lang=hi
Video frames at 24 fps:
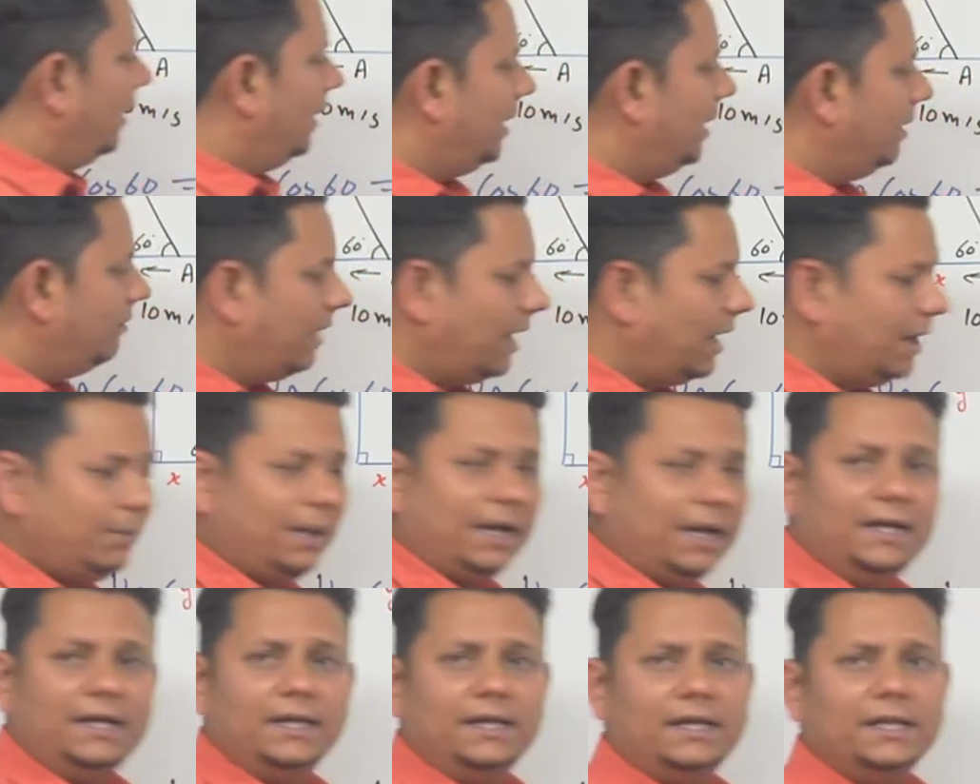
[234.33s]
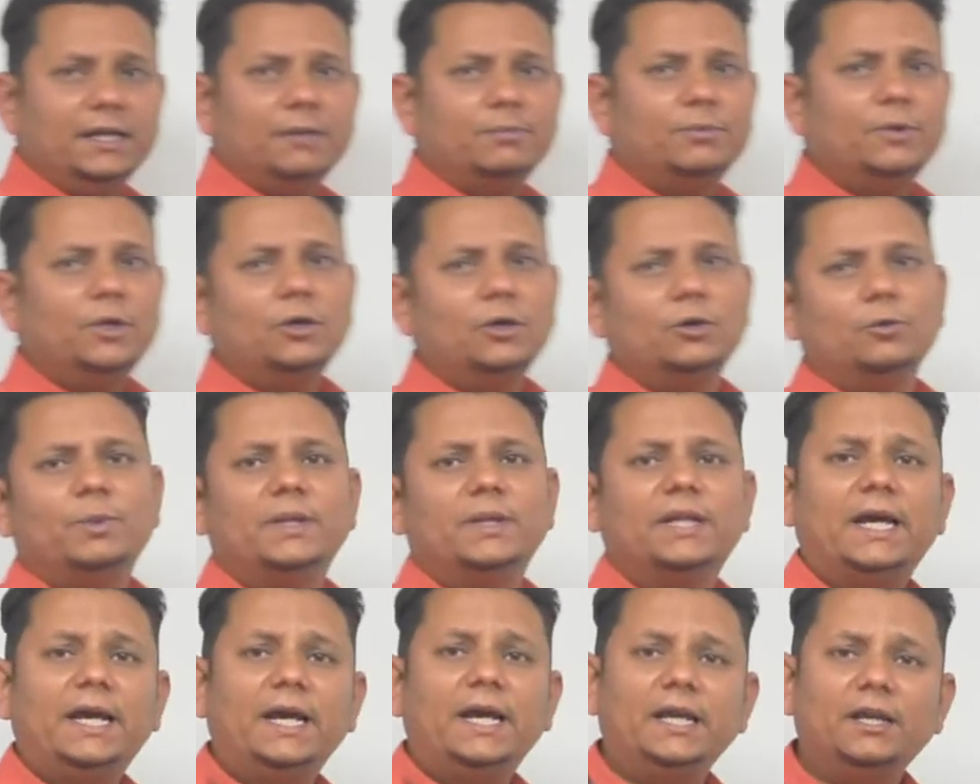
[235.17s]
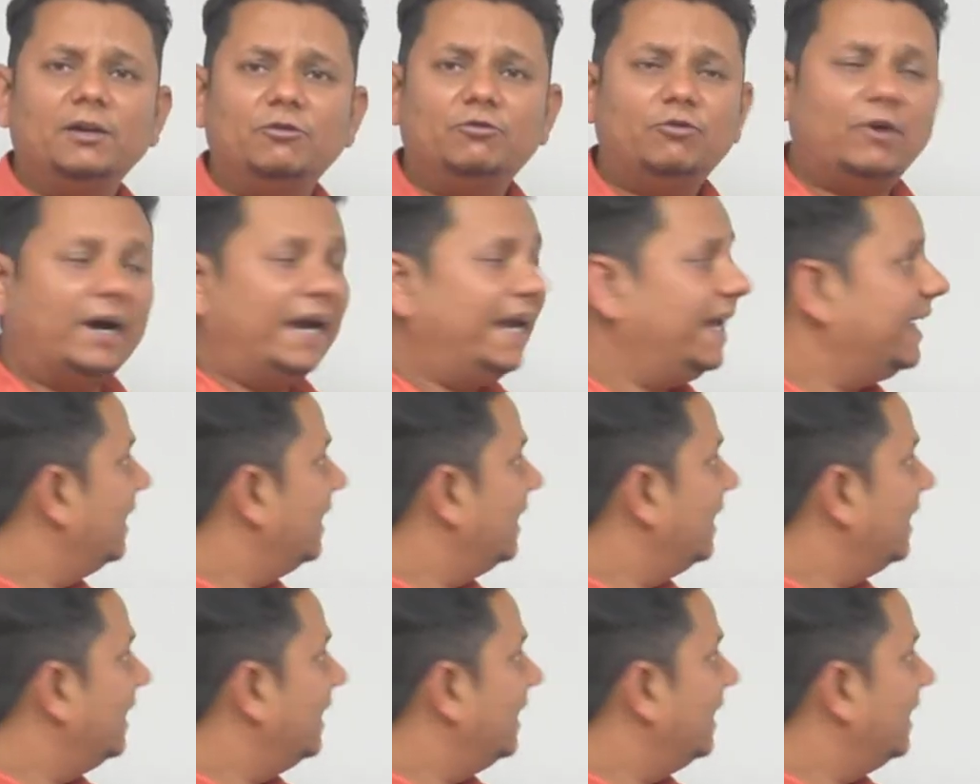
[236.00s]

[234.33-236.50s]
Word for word: डी वाई बाई डी टी अपने को पता है कि वाई